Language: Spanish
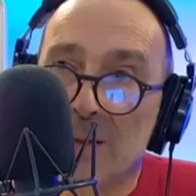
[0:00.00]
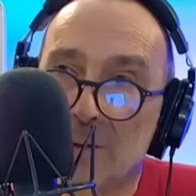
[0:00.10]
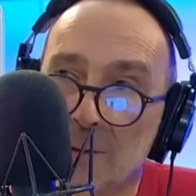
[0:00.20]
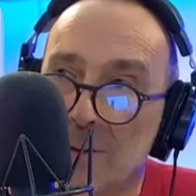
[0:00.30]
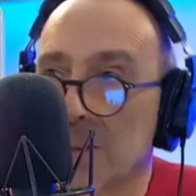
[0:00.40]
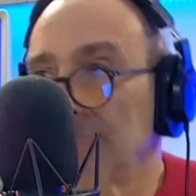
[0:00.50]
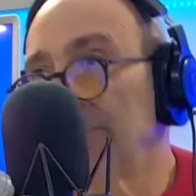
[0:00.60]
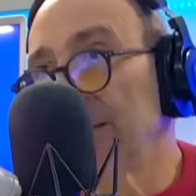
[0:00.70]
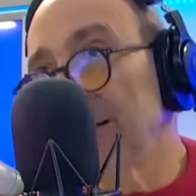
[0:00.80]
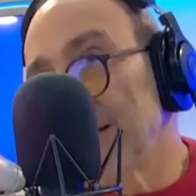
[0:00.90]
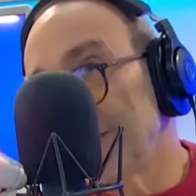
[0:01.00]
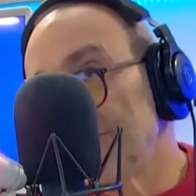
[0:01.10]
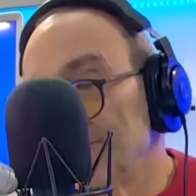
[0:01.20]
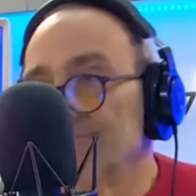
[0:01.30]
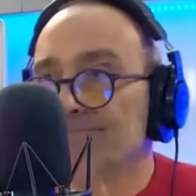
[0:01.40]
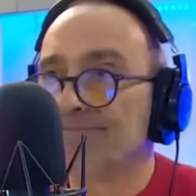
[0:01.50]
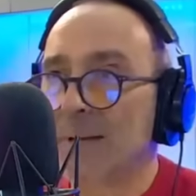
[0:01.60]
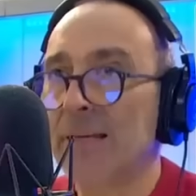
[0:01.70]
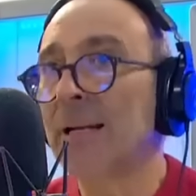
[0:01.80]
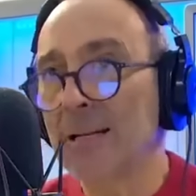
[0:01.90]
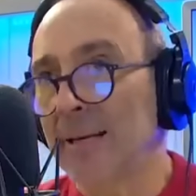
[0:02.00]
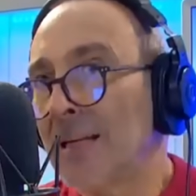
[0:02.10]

Entonces, eh, ¿Era,